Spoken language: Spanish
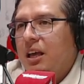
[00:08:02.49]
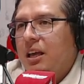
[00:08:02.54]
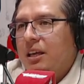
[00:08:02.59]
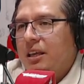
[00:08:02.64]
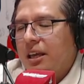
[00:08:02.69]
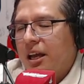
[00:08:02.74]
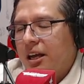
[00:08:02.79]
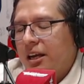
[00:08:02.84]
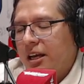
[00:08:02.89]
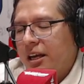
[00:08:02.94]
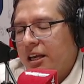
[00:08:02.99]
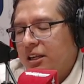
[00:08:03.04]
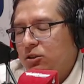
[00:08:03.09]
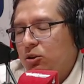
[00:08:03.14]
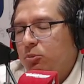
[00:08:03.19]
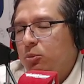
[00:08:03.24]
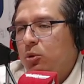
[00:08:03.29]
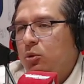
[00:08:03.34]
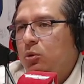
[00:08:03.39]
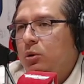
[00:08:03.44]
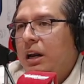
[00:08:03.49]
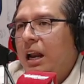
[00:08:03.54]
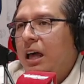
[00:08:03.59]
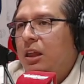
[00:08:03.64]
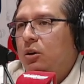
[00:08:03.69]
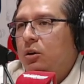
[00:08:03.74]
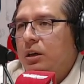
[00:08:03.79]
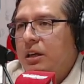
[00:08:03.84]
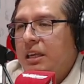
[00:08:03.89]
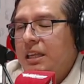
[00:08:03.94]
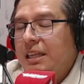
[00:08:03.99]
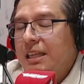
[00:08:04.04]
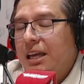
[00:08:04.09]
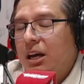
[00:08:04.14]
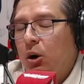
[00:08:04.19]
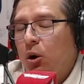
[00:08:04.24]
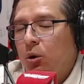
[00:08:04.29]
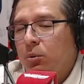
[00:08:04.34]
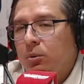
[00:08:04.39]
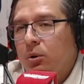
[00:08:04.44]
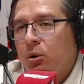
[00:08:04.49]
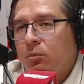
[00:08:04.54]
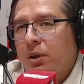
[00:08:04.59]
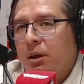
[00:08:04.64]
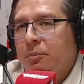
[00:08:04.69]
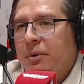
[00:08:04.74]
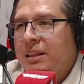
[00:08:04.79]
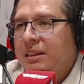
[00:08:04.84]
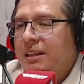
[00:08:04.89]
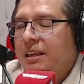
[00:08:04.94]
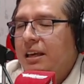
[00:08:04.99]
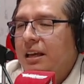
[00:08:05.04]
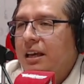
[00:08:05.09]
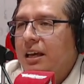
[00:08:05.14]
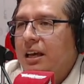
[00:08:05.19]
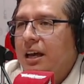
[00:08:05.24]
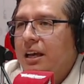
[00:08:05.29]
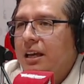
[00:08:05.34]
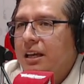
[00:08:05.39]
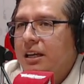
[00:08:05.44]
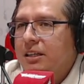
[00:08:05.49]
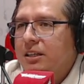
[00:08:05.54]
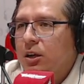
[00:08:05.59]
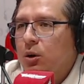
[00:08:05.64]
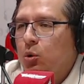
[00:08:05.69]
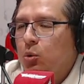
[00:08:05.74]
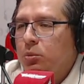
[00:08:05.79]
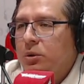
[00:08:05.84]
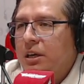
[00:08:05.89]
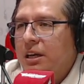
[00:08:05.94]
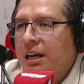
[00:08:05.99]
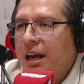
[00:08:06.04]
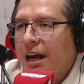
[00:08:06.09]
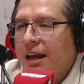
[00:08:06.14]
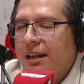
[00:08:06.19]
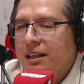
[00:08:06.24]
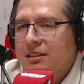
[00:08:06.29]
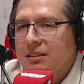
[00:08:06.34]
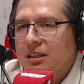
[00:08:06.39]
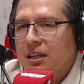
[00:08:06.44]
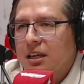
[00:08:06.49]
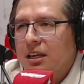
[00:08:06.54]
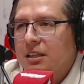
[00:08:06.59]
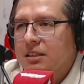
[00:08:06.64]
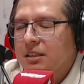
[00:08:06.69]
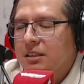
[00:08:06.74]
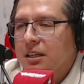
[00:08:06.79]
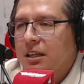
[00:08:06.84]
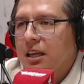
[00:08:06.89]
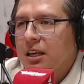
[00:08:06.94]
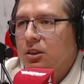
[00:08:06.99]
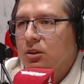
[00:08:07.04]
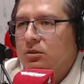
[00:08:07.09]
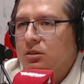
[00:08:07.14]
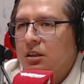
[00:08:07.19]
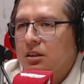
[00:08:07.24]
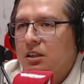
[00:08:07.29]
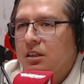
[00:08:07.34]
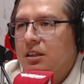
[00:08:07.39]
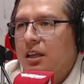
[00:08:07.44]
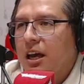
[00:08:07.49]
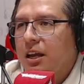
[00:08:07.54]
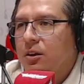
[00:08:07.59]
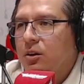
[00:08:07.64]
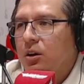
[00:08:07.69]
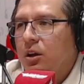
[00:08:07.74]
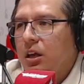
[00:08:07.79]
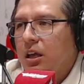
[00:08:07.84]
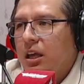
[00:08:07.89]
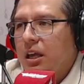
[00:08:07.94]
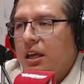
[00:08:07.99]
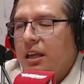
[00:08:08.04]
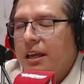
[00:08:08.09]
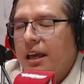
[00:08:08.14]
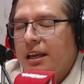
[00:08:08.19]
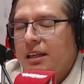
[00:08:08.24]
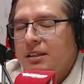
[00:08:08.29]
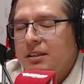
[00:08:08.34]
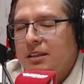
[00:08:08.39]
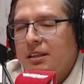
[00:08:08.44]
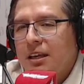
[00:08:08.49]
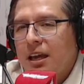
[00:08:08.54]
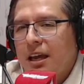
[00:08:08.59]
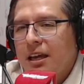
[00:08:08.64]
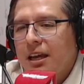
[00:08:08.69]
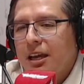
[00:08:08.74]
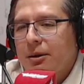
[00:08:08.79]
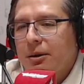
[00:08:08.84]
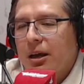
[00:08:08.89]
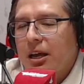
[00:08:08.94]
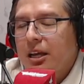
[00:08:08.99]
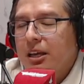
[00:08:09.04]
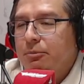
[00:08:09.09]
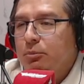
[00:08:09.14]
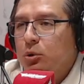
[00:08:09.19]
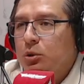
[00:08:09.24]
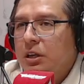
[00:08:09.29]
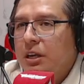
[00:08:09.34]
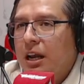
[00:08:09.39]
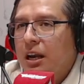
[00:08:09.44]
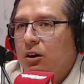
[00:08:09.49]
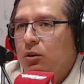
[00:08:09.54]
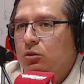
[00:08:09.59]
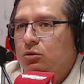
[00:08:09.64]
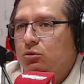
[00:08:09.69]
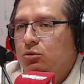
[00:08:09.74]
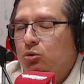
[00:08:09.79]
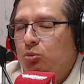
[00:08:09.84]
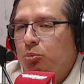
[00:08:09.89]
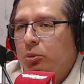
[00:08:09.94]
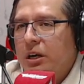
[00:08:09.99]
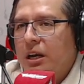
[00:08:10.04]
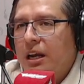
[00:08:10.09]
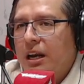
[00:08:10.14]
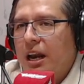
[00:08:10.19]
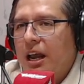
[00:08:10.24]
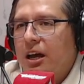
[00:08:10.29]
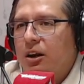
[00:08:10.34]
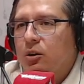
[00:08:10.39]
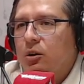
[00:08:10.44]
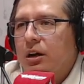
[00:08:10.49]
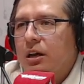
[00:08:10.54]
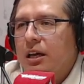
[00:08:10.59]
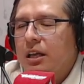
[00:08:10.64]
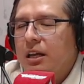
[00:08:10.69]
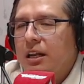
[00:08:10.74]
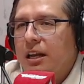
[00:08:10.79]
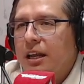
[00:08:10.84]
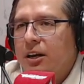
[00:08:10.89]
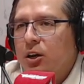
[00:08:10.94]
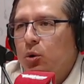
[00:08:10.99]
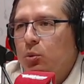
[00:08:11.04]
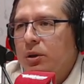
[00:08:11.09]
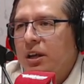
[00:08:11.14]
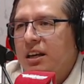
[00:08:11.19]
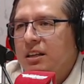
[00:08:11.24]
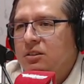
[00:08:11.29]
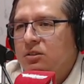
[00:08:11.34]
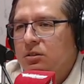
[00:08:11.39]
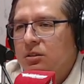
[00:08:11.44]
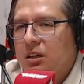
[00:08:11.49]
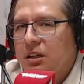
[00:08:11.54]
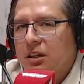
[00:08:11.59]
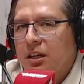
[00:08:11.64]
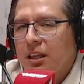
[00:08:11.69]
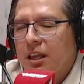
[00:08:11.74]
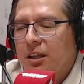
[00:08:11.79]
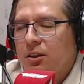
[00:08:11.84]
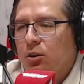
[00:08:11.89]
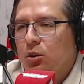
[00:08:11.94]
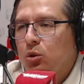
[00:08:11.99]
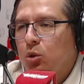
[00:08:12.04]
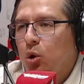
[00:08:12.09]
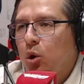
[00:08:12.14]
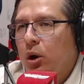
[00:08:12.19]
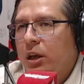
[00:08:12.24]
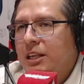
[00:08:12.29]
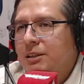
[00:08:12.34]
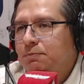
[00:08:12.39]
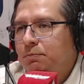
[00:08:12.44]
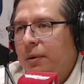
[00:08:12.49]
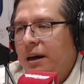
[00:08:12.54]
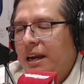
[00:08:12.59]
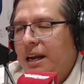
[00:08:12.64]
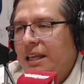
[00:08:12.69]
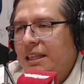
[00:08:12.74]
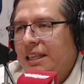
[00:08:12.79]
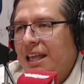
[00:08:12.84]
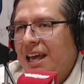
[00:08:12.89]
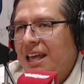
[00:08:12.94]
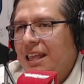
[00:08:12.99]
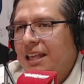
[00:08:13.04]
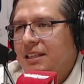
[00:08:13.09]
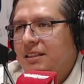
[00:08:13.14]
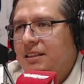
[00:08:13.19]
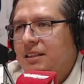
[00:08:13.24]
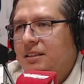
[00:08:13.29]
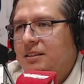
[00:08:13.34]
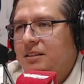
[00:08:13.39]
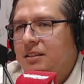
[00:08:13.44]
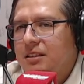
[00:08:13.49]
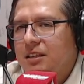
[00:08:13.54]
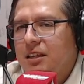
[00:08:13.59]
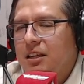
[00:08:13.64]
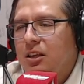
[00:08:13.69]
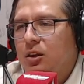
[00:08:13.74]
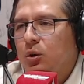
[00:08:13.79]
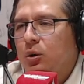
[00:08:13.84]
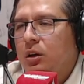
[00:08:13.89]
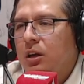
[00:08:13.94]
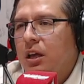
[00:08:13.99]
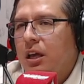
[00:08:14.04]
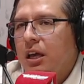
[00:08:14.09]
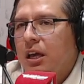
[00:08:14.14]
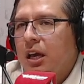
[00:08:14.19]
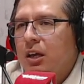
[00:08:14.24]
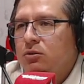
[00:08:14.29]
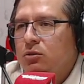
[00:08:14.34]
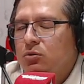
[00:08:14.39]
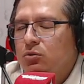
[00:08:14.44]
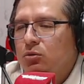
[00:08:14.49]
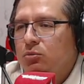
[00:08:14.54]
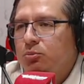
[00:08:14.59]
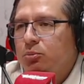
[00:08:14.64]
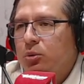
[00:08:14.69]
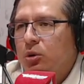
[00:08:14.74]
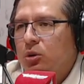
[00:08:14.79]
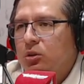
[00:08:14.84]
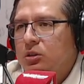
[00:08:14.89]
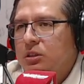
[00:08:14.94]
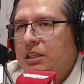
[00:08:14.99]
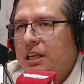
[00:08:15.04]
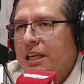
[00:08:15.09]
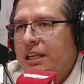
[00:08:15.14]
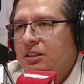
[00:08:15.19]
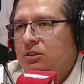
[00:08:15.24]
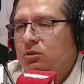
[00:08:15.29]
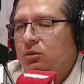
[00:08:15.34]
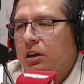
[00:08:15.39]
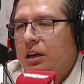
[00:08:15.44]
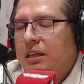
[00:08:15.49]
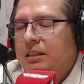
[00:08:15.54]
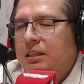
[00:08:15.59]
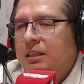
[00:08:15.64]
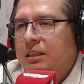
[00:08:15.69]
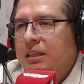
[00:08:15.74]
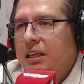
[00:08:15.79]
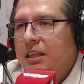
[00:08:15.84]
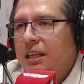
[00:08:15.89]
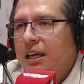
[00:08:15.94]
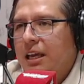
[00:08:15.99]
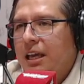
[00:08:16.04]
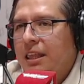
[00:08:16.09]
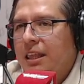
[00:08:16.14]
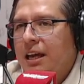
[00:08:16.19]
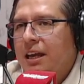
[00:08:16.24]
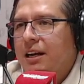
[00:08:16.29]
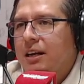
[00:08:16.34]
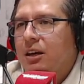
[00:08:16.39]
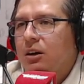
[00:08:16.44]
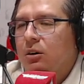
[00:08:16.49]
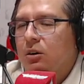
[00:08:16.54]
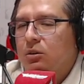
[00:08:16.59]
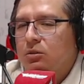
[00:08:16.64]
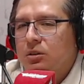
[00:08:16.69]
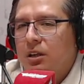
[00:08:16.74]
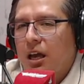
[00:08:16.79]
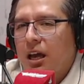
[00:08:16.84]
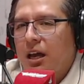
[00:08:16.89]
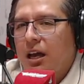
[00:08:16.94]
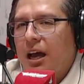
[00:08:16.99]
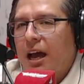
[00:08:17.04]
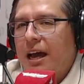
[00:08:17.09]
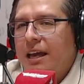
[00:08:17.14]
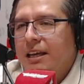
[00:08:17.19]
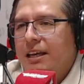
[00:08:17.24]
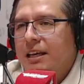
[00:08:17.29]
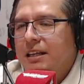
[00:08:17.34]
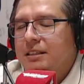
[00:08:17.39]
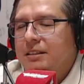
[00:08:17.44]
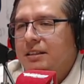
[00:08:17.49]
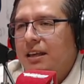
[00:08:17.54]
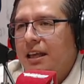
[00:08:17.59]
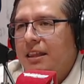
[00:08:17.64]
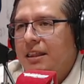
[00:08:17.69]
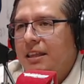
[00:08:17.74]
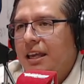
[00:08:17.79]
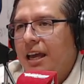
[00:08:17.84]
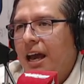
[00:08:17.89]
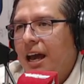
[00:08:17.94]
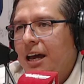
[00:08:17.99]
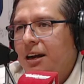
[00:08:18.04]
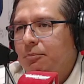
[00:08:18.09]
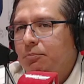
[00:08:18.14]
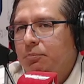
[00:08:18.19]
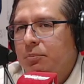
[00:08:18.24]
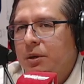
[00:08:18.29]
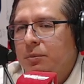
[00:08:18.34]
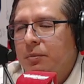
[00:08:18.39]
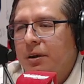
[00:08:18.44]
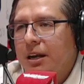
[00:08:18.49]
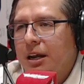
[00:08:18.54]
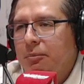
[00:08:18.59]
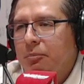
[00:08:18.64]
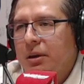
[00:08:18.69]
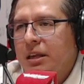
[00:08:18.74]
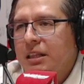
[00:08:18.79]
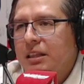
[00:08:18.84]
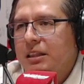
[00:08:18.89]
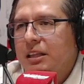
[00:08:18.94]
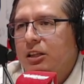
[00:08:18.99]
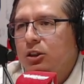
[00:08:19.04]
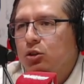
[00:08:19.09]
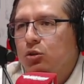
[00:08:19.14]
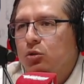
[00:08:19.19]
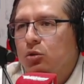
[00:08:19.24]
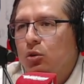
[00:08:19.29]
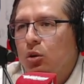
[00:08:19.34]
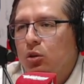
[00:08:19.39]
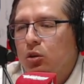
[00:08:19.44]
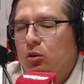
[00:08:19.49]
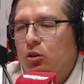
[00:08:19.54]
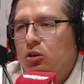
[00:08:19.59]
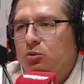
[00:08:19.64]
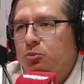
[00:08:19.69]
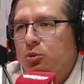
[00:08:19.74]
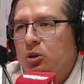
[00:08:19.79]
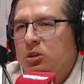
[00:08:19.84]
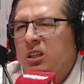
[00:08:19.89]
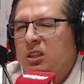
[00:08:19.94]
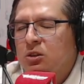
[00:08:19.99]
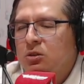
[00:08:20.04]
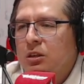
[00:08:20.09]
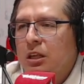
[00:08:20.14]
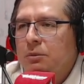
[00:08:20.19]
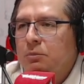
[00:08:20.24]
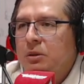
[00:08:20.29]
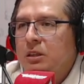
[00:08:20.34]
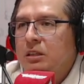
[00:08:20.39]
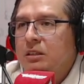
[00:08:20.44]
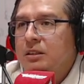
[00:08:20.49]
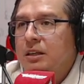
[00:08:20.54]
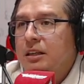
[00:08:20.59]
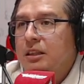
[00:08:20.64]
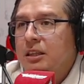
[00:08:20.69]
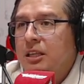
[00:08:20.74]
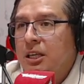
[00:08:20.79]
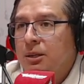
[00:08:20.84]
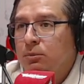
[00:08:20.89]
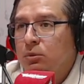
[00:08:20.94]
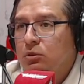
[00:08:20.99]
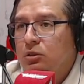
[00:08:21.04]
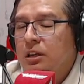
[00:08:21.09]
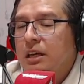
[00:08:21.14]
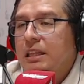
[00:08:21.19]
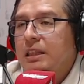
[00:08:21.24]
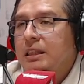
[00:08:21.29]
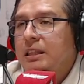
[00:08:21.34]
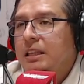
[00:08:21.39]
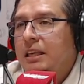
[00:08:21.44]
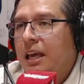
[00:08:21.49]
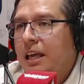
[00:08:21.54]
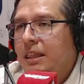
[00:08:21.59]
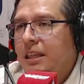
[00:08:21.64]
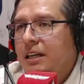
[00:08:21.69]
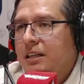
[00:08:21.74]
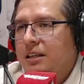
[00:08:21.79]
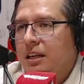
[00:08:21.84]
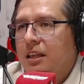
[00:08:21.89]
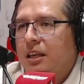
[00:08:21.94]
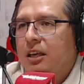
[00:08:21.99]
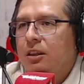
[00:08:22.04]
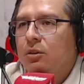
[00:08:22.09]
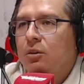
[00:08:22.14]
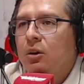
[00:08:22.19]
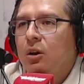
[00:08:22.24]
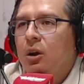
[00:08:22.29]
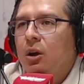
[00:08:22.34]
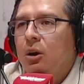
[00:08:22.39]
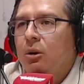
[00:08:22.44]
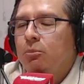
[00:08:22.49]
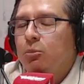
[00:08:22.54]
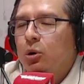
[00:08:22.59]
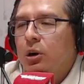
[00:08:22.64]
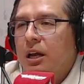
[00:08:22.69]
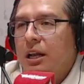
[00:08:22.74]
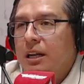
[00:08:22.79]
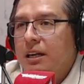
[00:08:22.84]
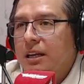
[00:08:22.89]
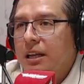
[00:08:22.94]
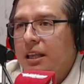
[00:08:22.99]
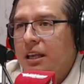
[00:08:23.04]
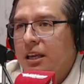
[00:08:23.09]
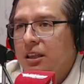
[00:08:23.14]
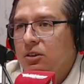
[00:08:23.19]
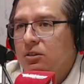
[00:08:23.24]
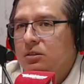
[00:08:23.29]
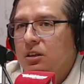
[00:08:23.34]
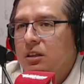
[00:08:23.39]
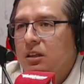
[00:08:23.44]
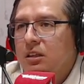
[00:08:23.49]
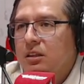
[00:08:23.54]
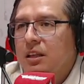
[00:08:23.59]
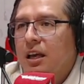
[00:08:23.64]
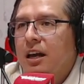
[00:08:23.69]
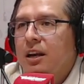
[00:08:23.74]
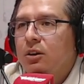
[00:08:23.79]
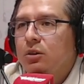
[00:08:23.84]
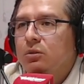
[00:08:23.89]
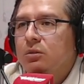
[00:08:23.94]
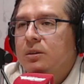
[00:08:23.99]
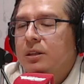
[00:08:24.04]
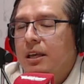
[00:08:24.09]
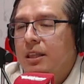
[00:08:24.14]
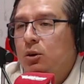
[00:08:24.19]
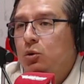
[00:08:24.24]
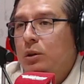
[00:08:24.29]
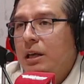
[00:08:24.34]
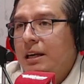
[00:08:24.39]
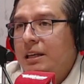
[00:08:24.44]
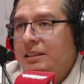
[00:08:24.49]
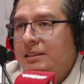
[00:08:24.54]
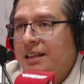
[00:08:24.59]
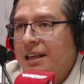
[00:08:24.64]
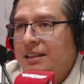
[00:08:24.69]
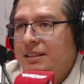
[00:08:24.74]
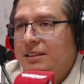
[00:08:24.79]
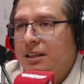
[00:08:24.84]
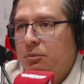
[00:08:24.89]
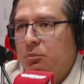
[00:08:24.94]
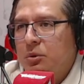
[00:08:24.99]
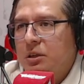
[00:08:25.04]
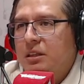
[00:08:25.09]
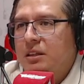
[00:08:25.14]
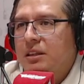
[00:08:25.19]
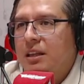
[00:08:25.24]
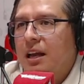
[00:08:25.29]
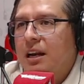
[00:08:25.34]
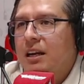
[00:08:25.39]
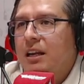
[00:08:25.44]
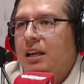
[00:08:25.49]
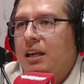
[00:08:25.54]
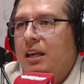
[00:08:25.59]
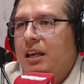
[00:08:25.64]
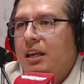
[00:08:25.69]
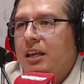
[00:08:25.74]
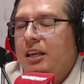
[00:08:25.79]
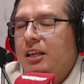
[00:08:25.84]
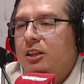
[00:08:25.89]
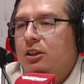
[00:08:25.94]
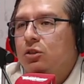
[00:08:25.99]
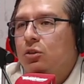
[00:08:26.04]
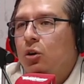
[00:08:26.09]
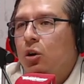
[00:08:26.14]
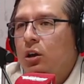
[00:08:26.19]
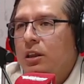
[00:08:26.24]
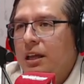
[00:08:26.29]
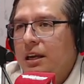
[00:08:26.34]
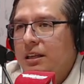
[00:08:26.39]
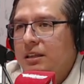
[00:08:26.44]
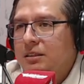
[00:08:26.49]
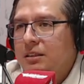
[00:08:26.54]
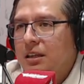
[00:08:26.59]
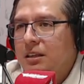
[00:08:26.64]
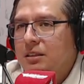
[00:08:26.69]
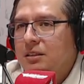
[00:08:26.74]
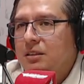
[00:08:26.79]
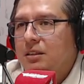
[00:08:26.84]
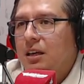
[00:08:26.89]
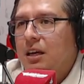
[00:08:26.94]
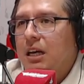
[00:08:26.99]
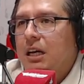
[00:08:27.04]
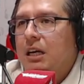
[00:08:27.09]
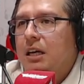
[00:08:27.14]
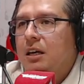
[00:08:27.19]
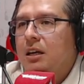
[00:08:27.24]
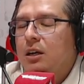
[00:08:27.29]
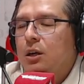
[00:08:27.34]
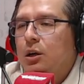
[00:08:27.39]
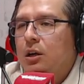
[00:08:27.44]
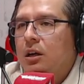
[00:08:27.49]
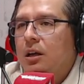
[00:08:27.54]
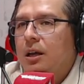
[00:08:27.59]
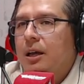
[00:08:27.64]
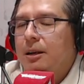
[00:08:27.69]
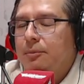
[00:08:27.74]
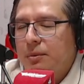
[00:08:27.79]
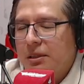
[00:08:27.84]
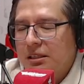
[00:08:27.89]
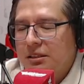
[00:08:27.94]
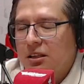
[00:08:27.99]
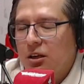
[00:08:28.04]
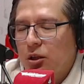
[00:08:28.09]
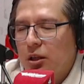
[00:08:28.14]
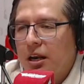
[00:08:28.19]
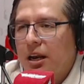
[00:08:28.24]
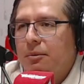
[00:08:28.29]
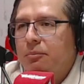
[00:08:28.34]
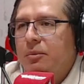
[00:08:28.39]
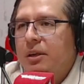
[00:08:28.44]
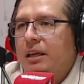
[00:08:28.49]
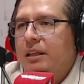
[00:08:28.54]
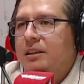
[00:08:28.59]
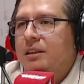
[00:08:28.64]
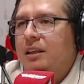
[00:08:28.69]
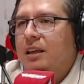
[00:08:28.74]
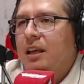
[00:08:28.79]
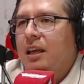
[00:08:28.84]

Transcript: Ya, eso por un lado. Y obviamente hay que, hay que reubicar ese, relleno sanitario. Y ahí sí hay que, hay que poner algo súper claro. La reubicación del relleno no es para nada sencillo. Eso es un proceso que se tiene que dar. O sea, hay que sanear primeramente todos los procesos administrativos que tiene el relleno. Porque el relleno sanitario tiene una licencia ambiental y toda licencia... ¿Quién se la otorga? El Ministerio del Ambiente.